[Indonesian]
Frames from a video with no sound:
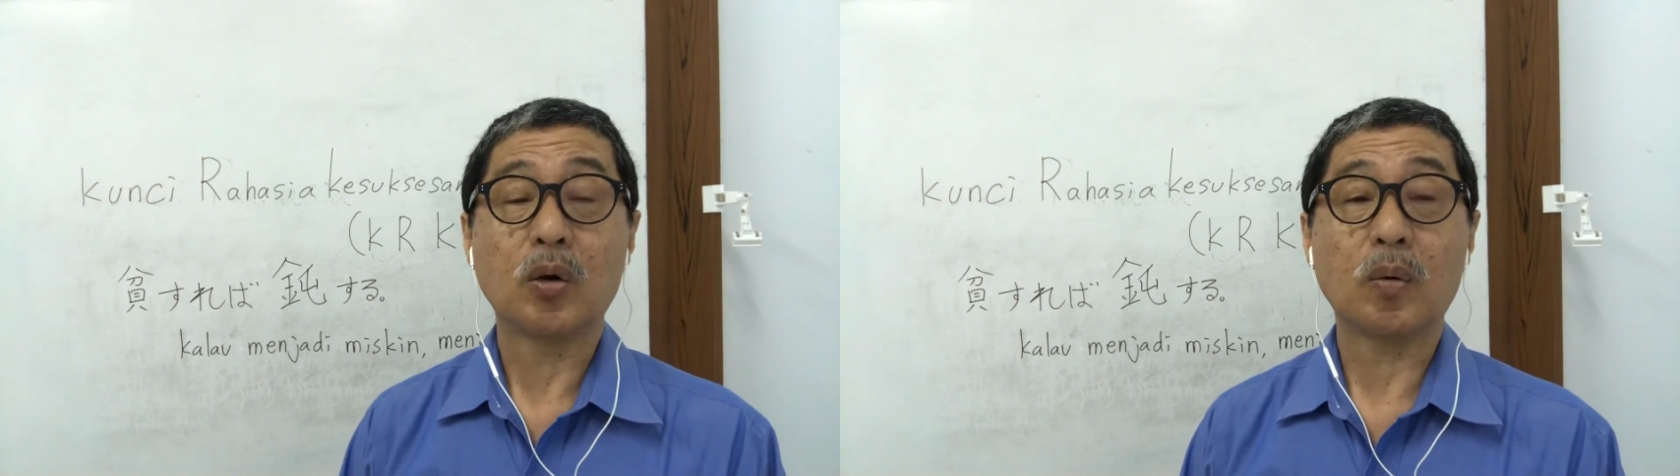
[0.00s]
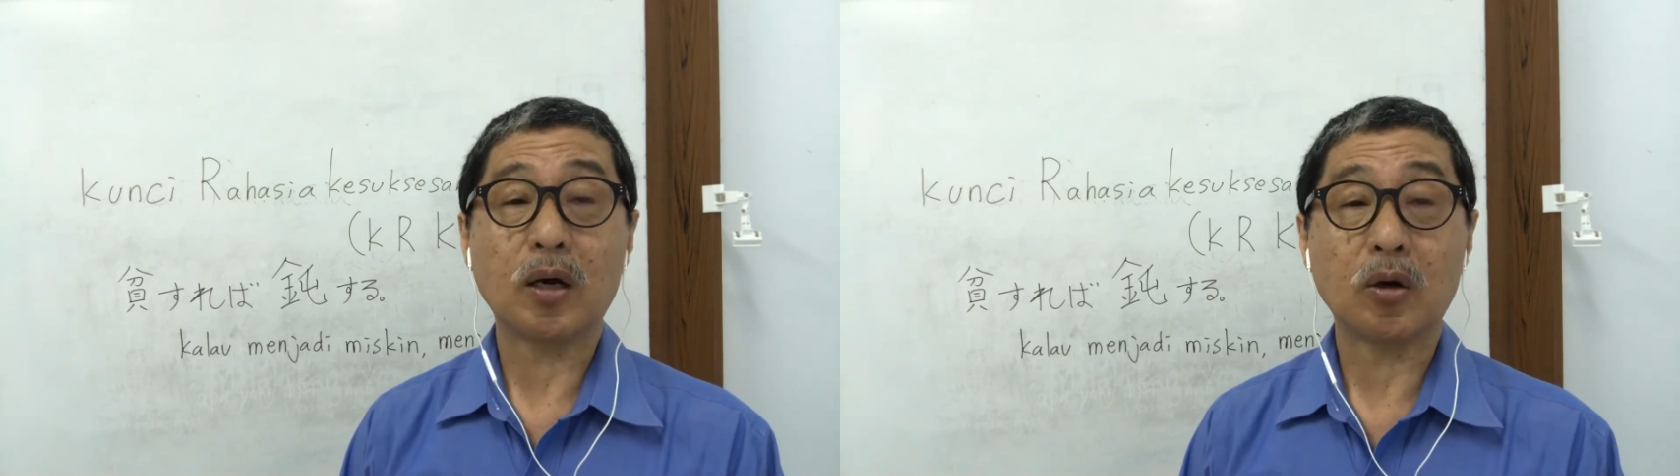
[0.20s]

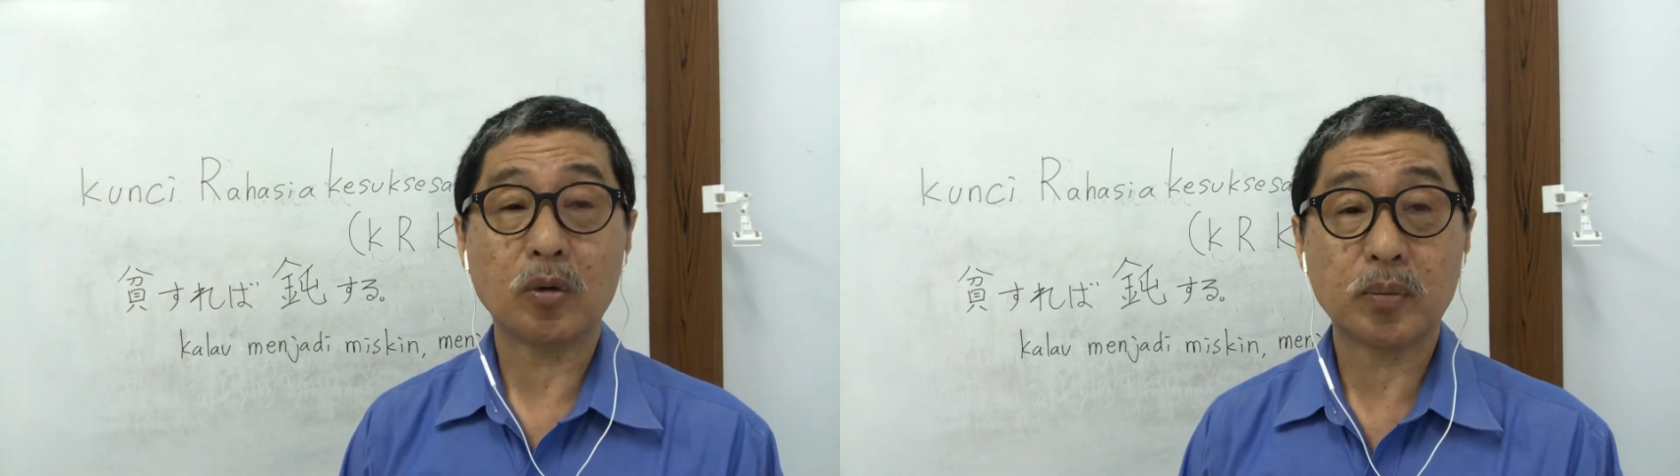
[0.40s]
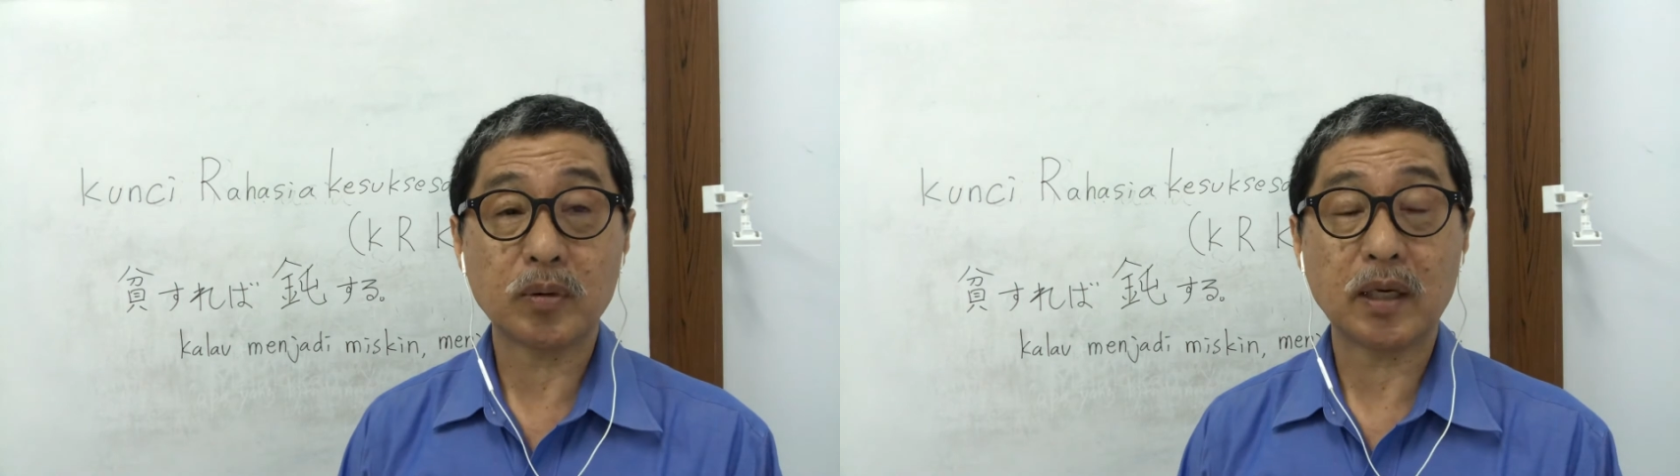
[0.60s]

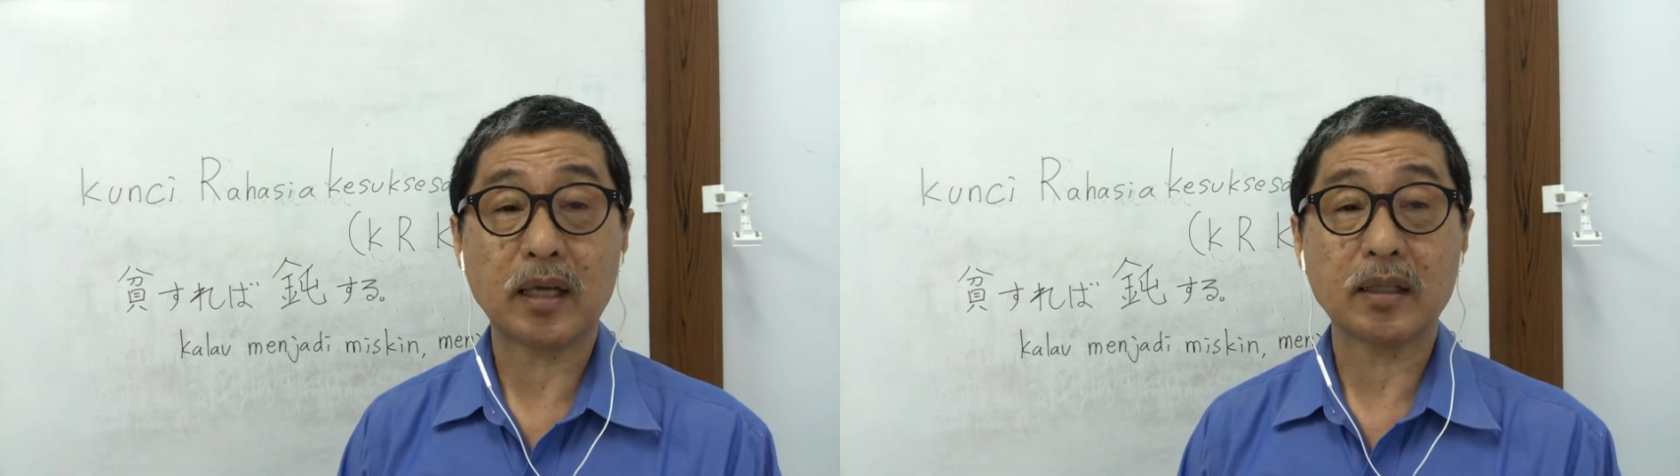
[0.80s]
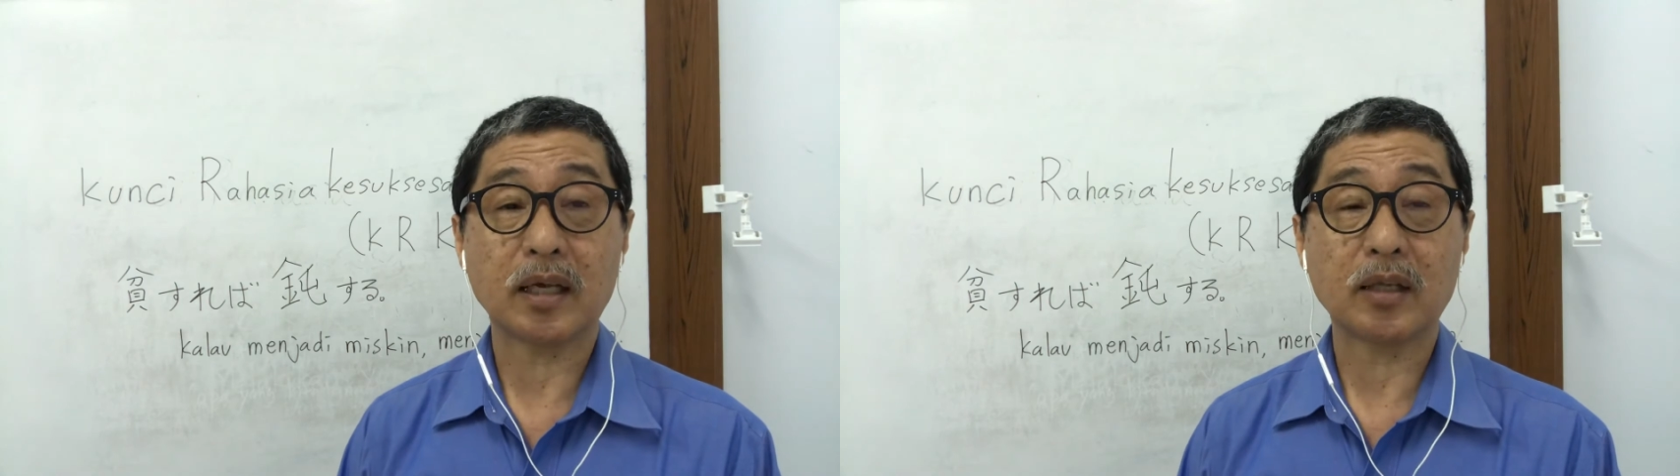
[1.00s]
Walaupun
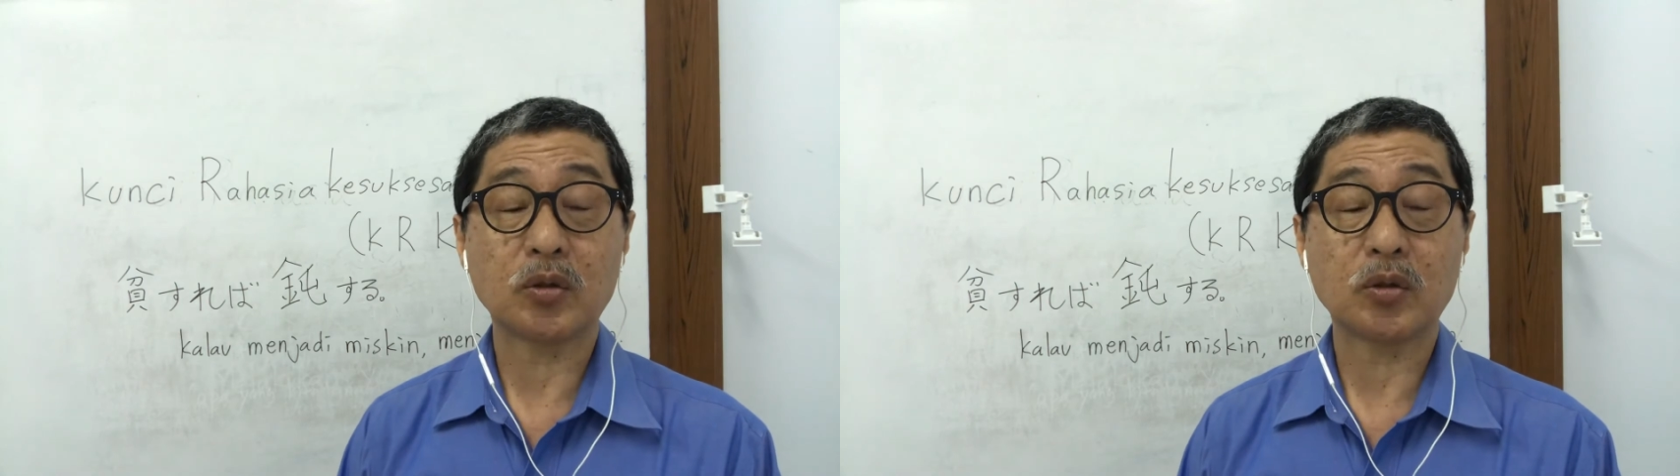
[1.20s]
ada